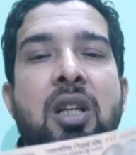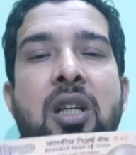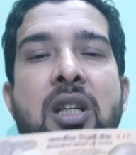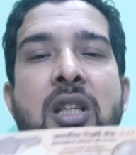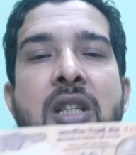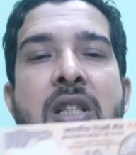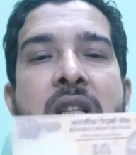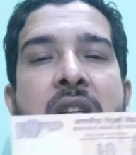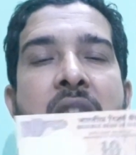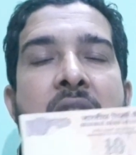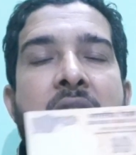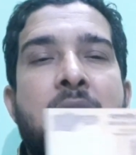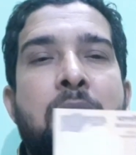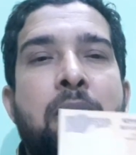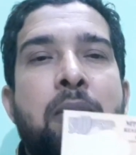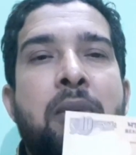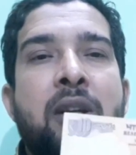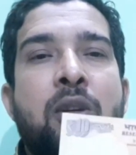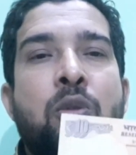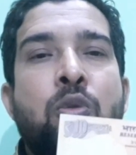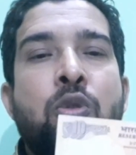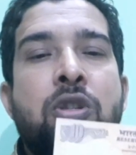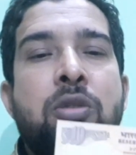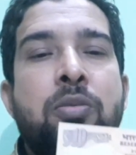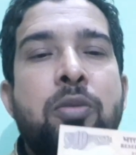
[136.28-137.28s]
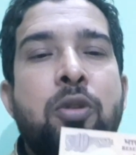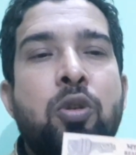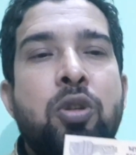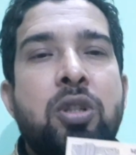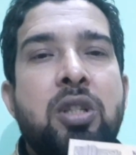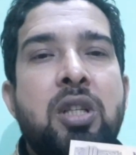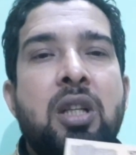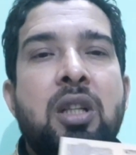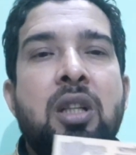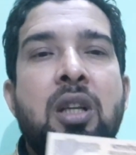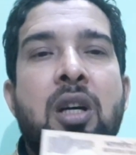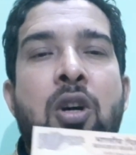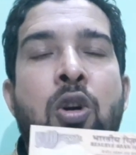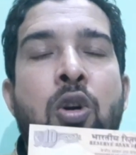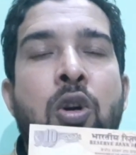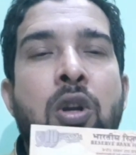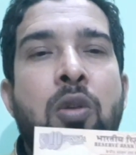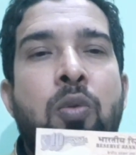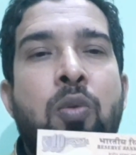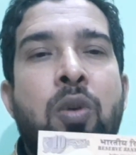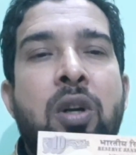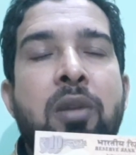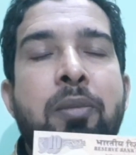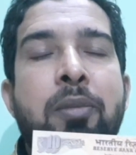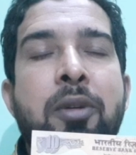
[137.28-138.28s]
इसका नंबर कुछ भी हो सकता ऑल
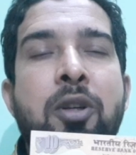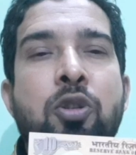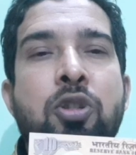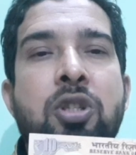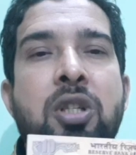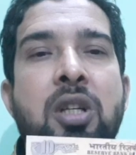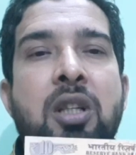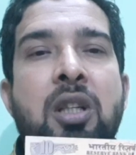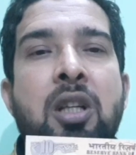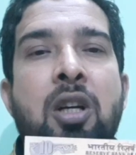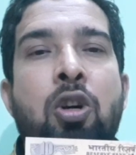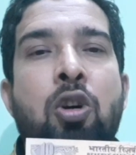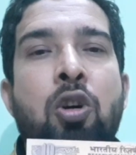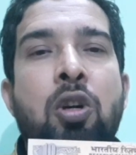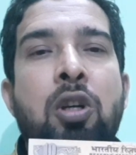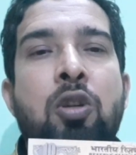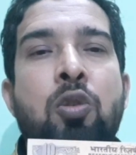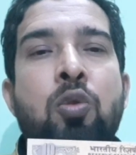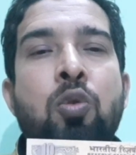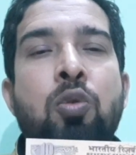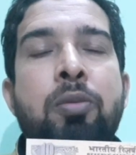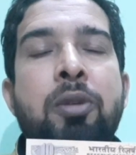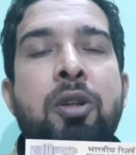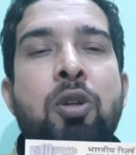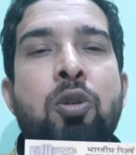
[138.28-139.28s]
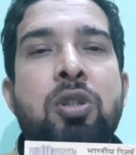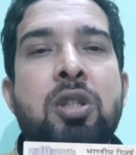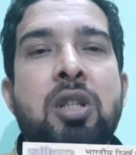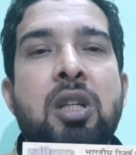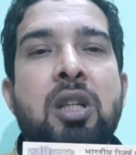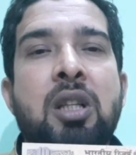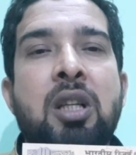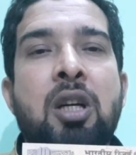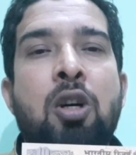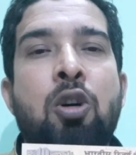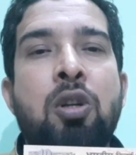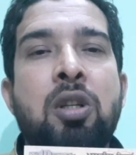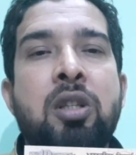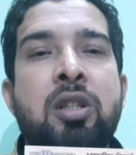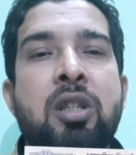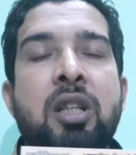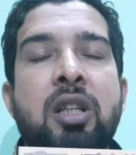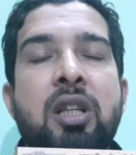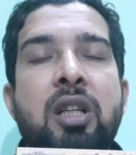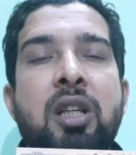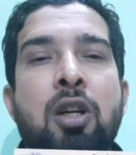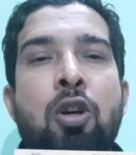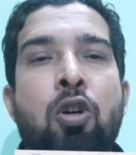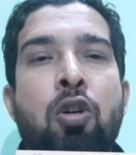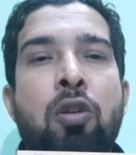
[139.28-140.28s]
वन भी हो सकता ऑल टू भी हो सकता ऑल
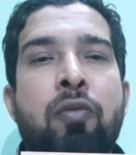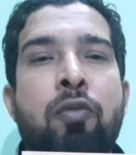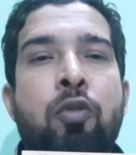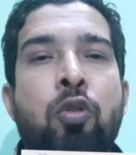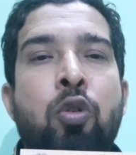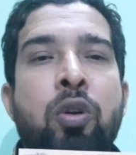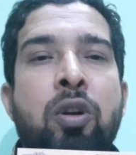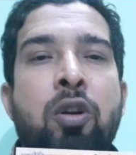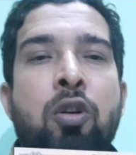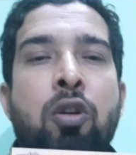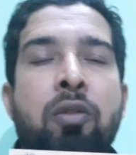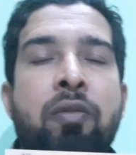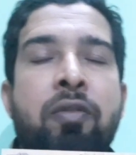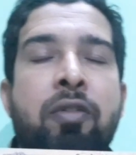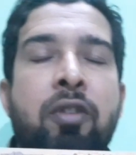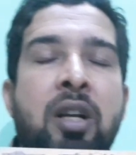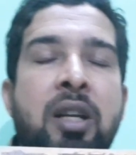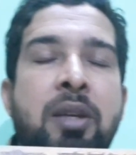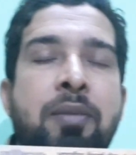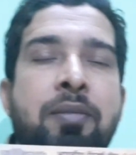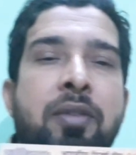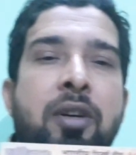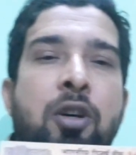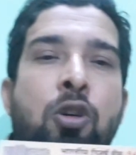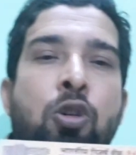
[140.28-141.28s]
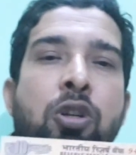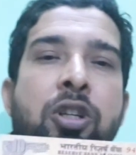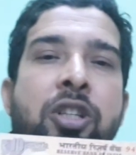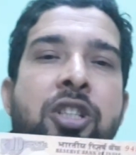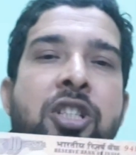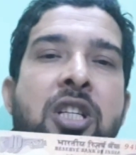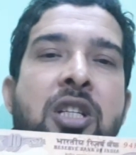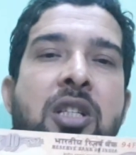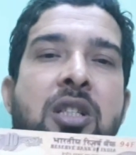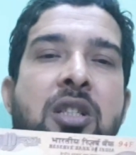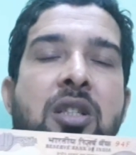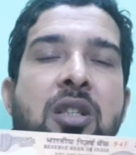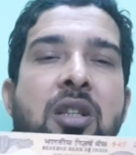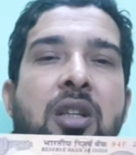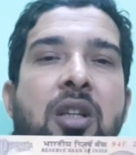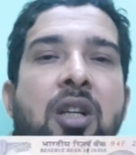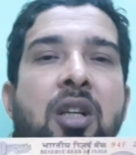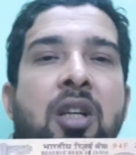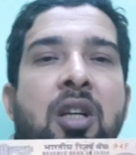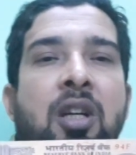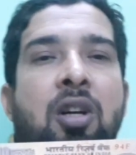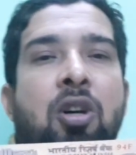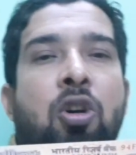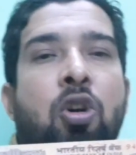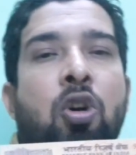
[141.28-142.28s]
थ्री ऑल फोर ऑल फाइव ऑल सिक्स
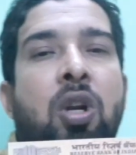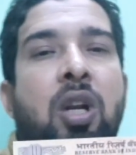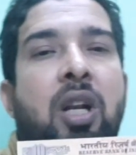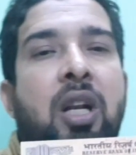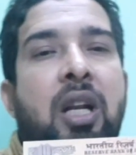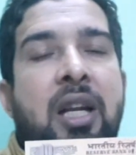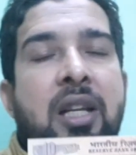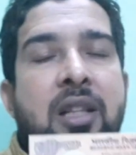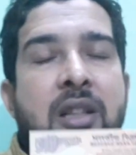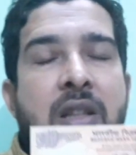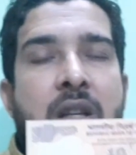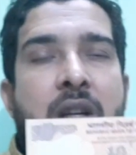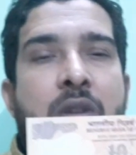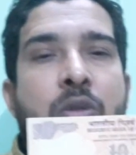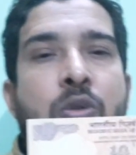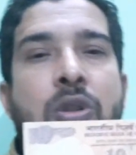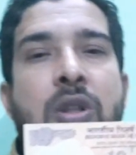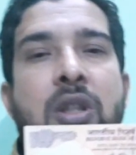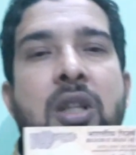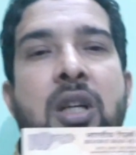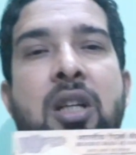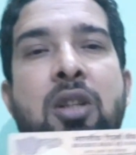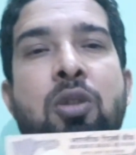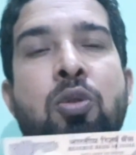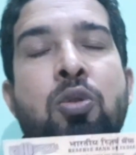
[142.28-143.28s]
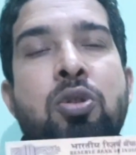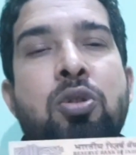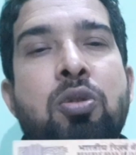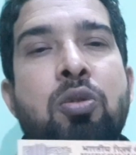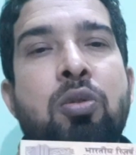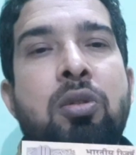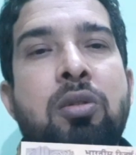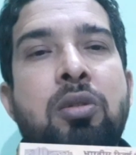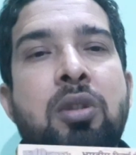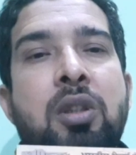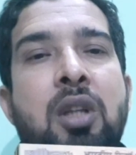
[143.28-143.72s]
ऑनलाइन तक होता है दोस्तों